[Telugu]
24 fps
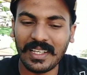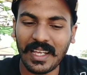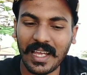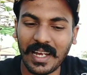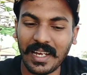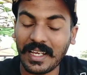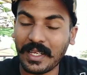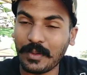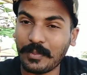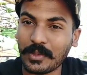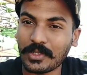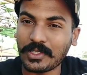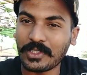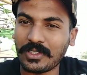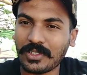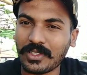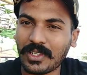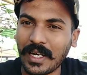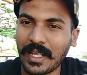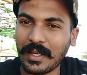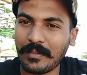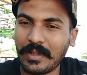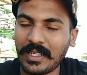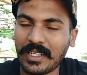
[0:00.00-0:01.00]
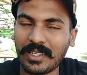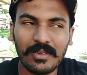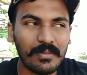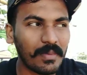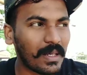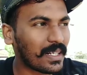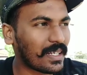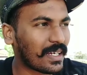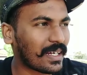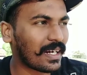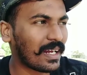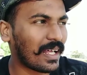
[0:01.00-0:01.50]
ఎలా అయిపోతుందో క్లైమేట్
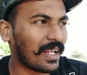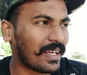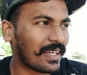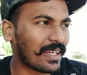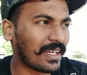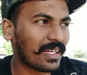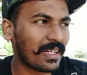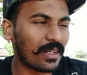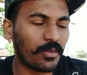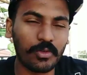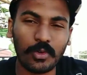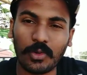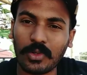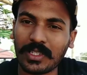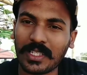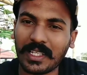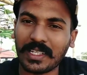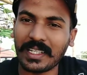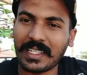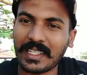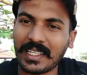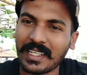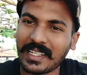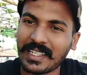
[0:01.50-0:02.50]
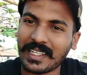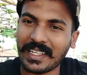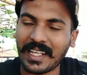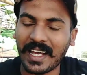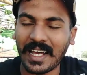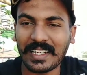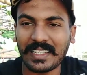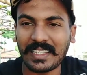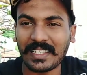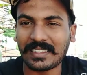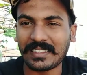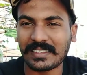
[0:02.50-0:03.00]
మనకి ఇక్కడ అలాగే ఇక్కడ ఫోర్ థర్టీకే ఇక్కడ
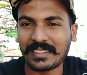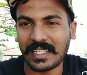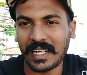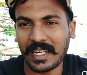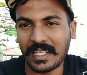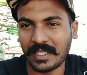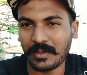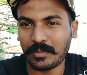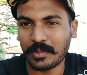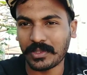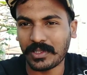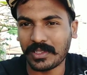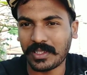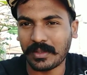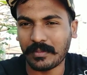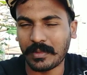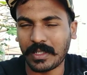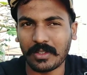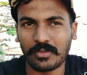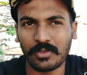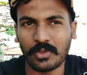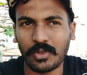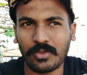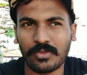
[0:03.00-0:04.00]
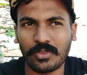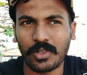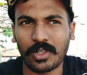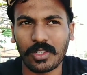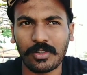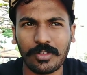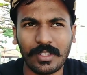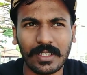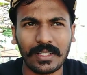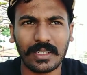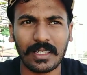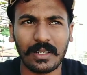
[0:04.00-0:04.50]
డార్క్ అది స్టార్ట్ అయిపోతుంది అనమాట ఫోర్
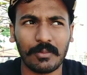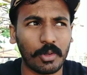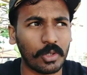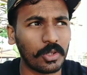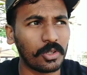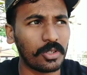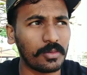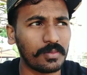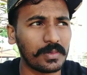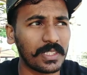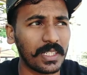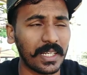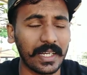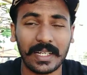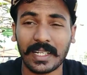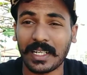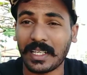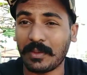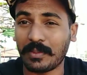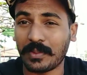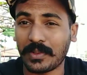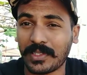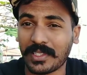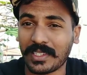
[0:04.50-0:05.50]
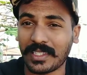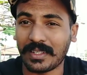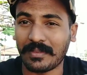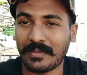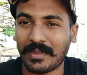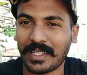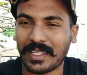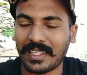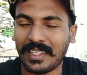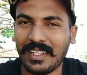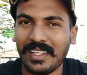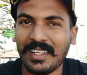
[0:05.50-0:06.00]
ఫార్టీ ఫైవ్ ఇంకా మొత్తం చీకటి అయిపోతుంది
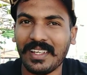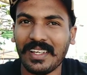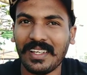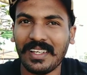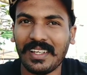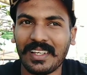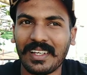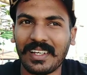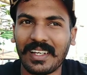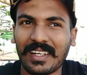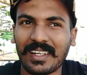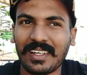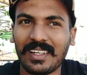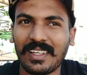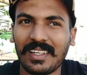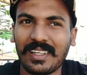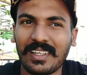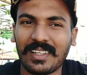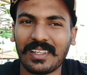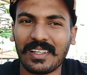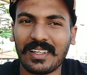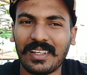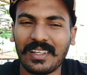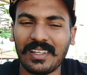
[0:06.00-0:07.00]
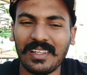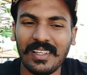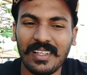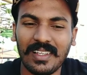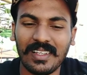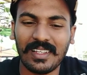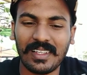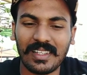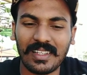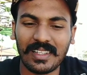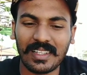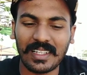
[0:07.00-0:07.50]
అనమాట అండ్
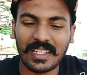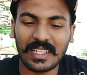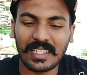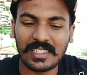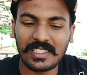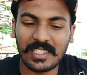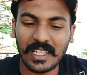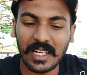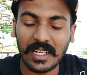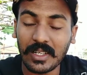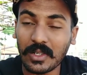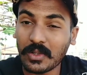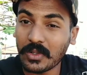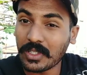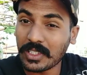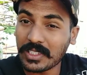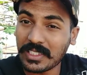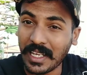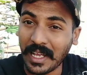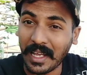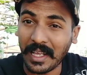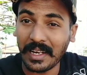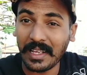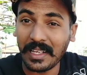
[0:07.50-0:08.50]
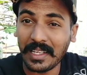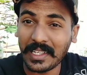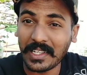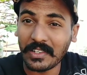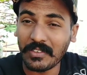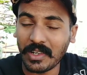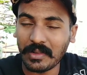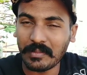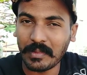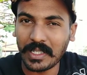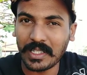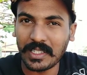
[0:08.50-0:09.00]
ఇక్కడ చలి కూడా చాలా
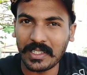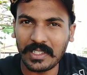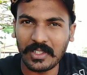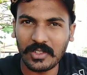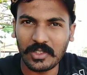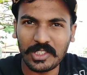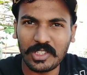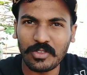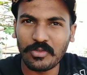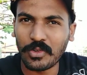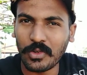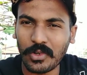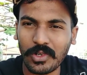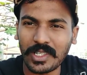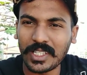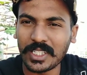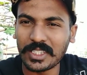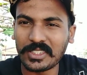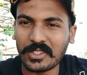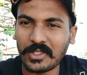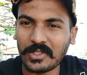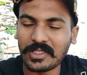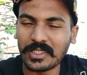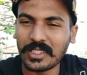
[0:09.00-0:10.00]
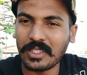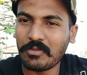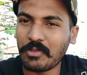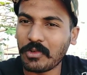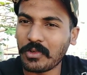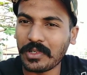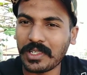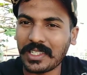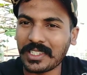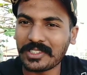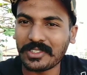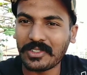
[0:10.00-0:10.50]
ఎక్కువ అనమాట నేను వచ్చి ఫోర్ డేస్ అవుతుంది
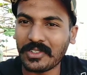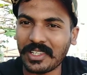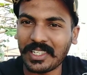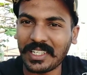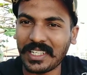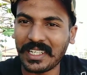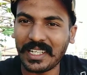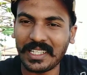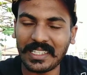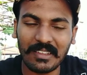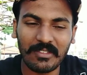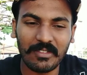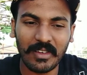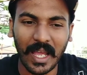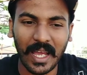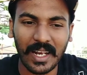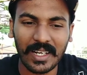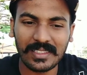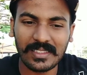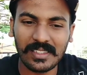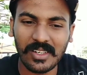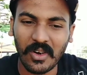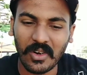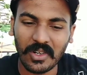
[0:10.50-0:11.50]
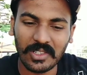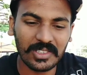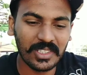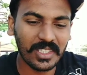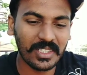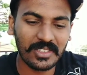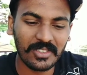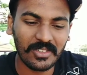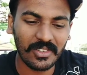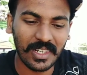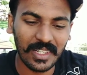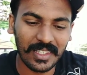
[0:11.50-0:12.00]
ఫోర్ డేస్ కూడా నేనైతే ఫ్యాన్ అసలు ఆన్
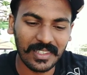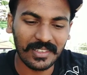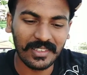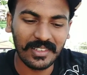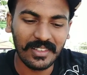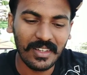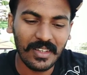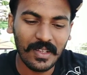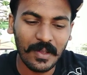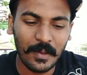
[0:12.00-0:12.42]
చేసుకోలేదు